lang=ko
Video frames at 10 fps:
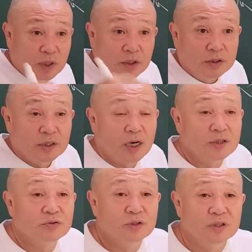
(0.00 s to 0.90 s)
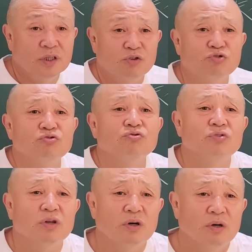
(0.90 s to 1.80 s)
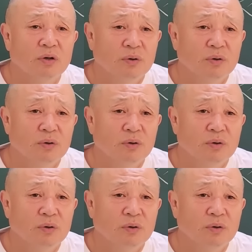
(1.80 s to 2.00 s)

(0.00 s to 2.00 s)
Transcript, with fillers: 연상할 수 있는 게 중국이요.